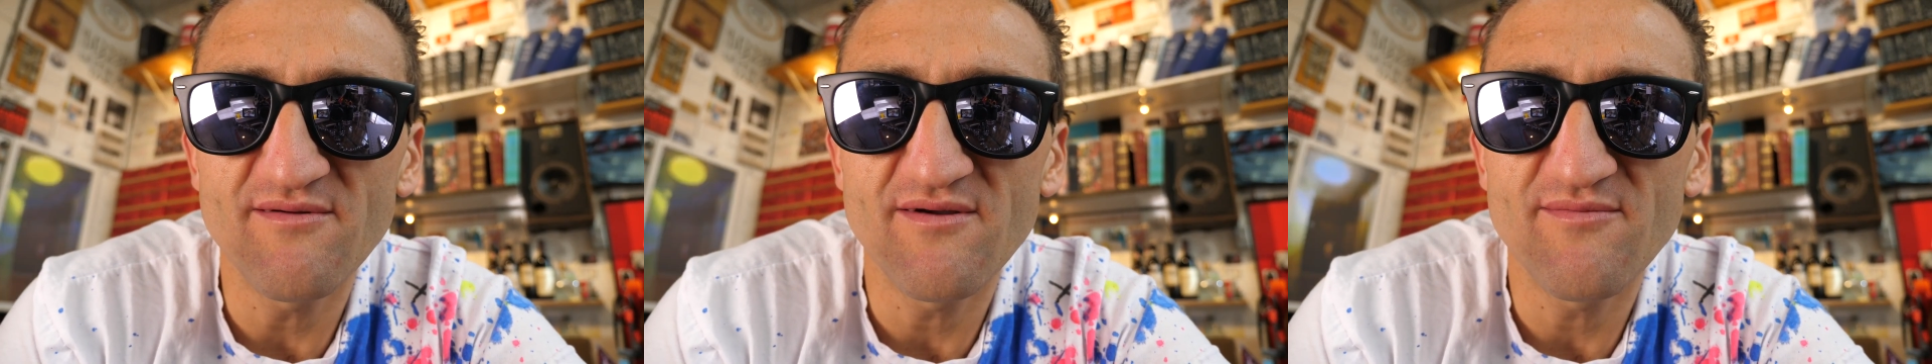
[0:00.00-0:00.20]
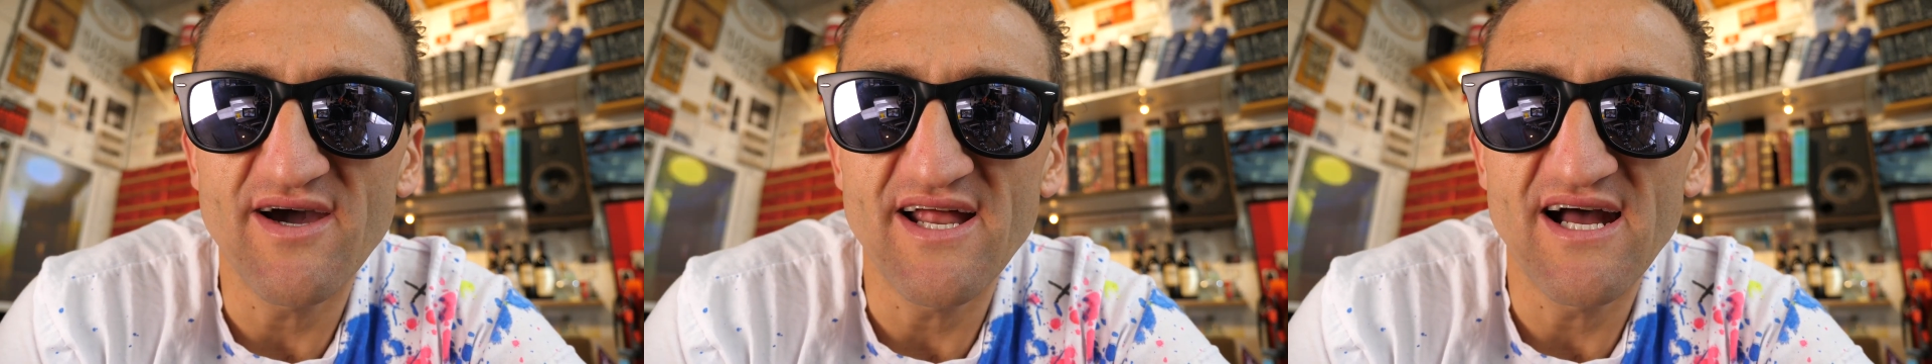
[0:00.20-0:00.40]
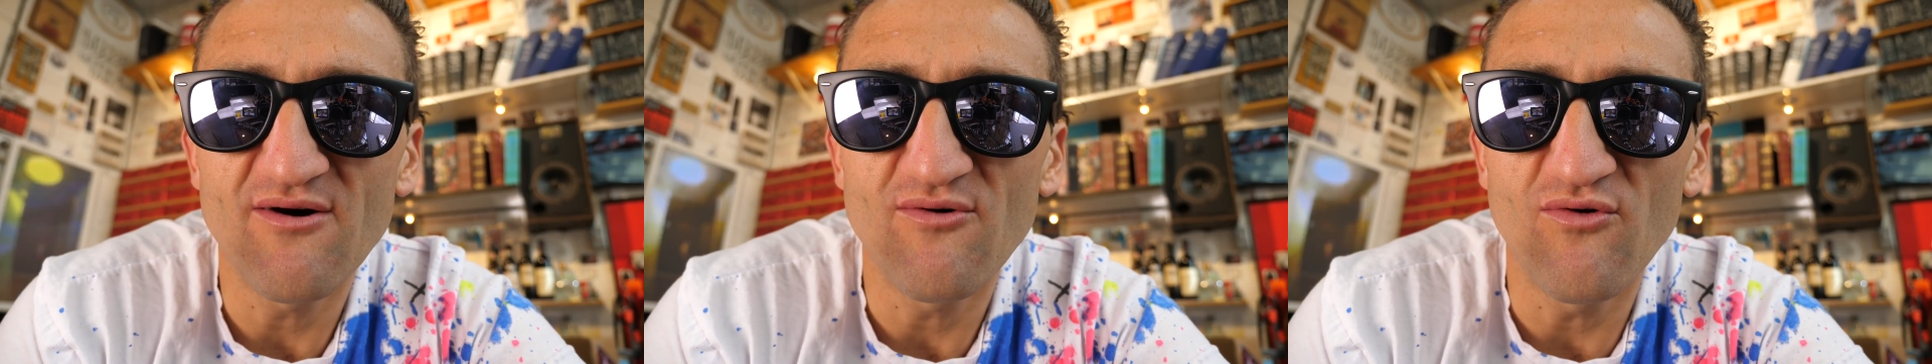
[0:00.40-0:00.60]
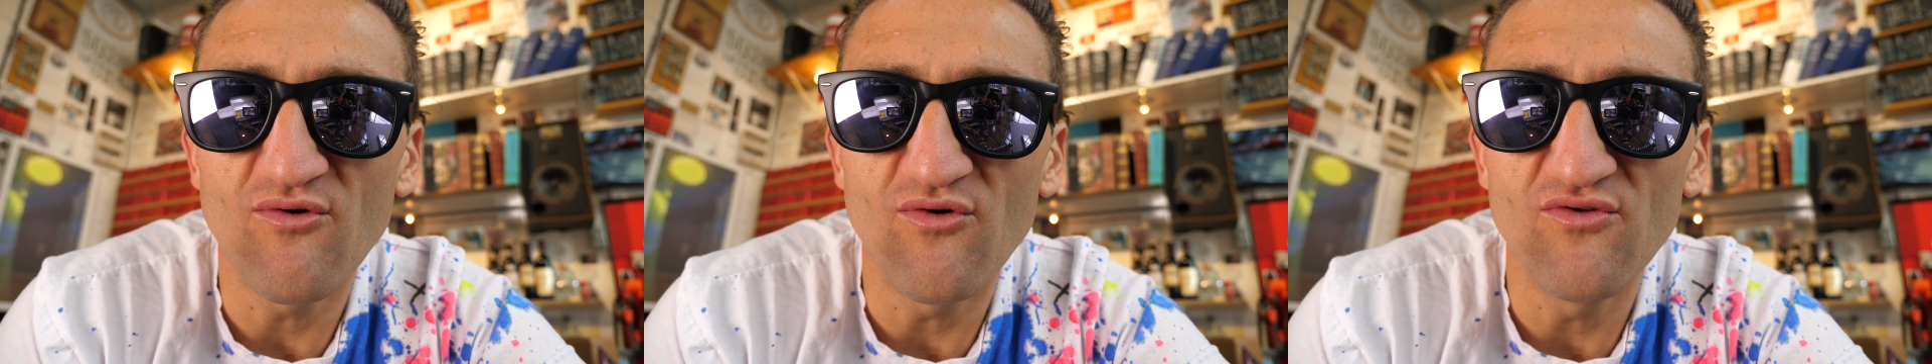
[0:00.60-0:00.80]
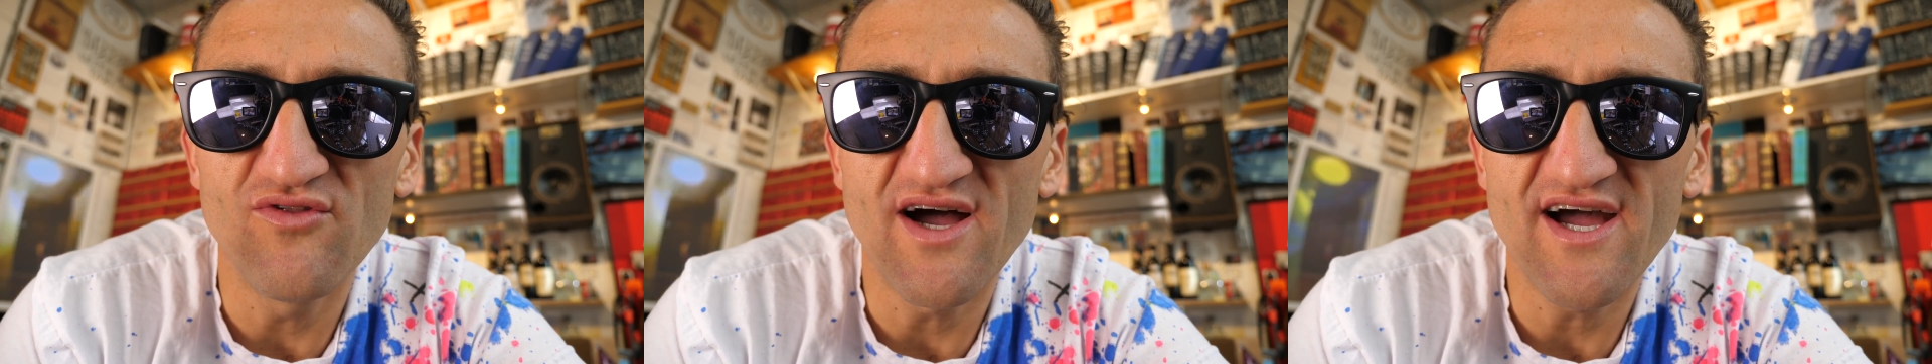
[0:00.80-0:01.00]
напоминают о
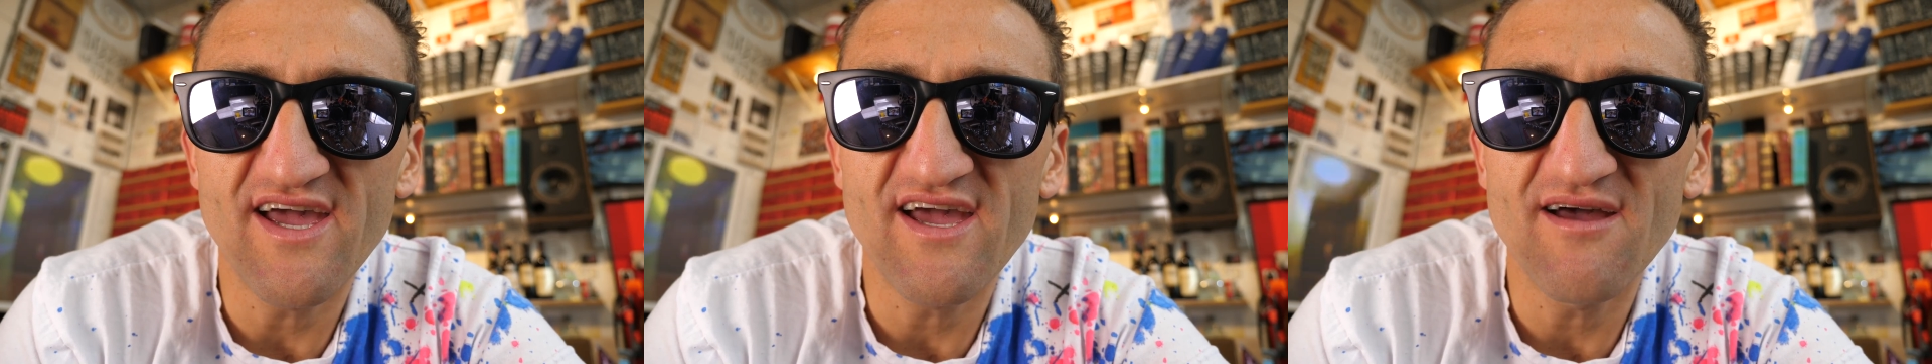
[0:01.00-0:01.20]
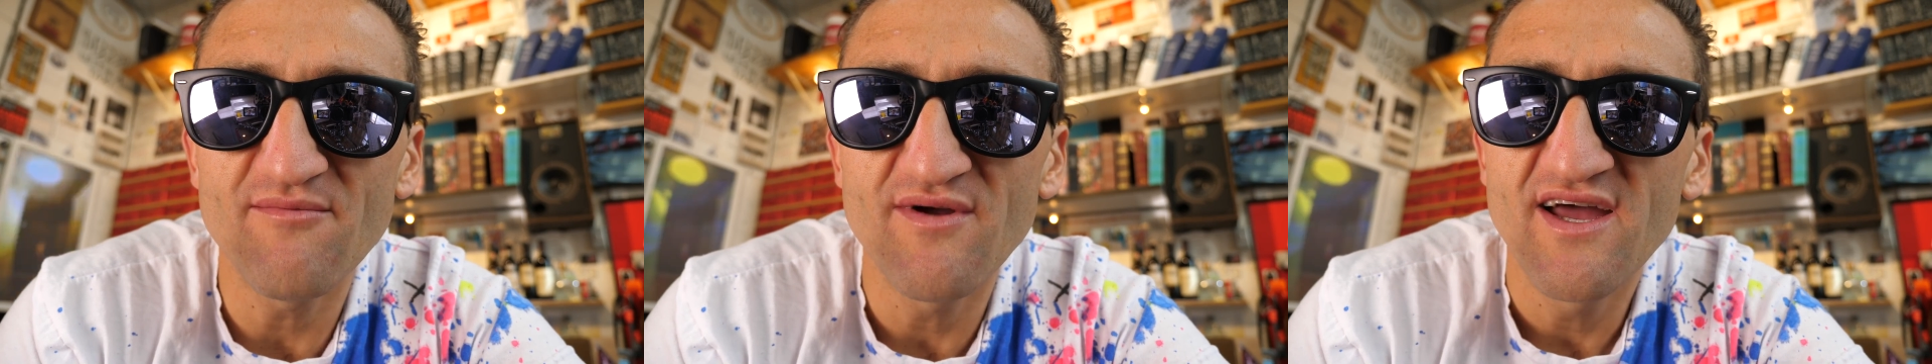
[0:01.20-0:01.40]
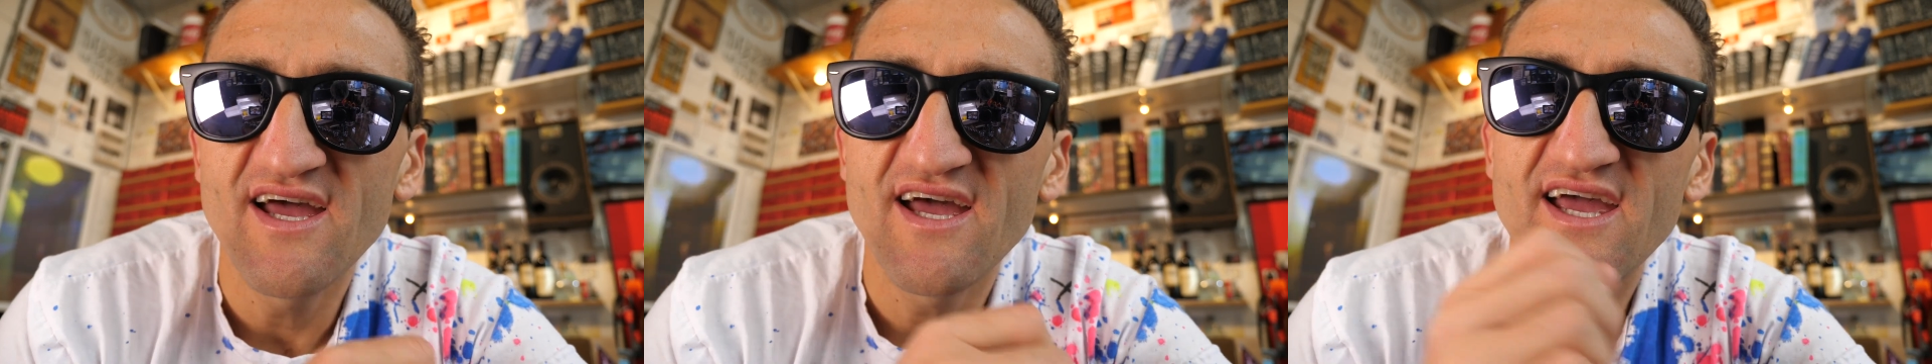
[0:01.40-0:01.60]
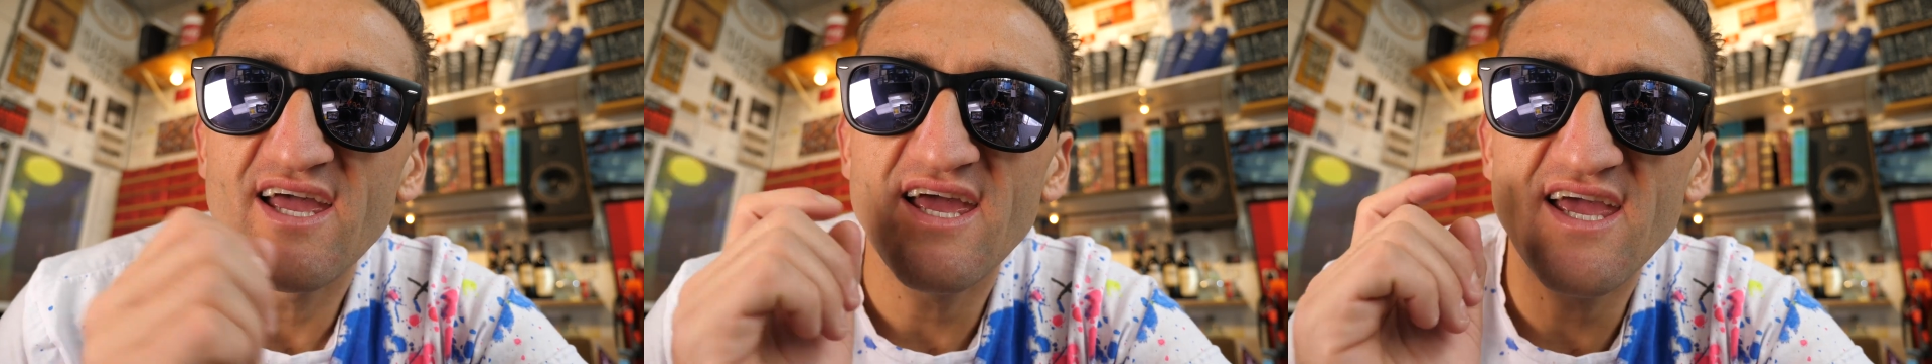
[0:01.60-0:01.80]
том, сколько мне лет.